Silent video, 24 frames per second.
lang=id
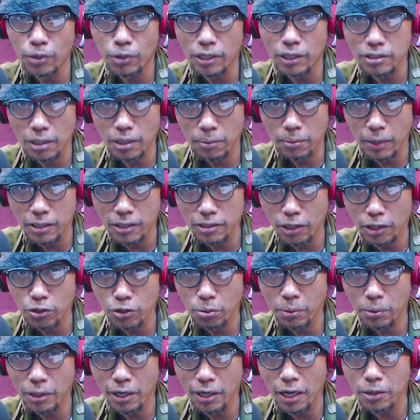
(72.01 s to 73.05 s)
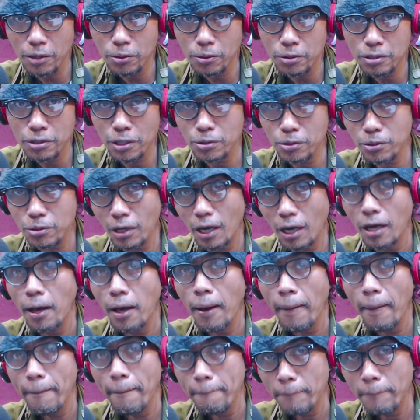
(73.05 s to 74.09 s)
SMA Santo Bernardus dan juga
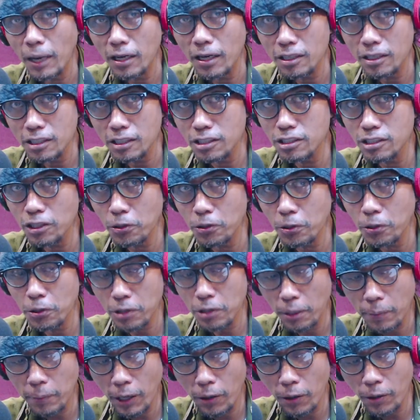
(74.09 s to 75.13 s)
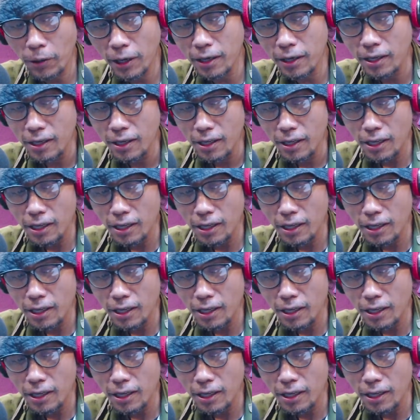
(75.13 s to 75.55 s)
Man IC Kota Pekalongan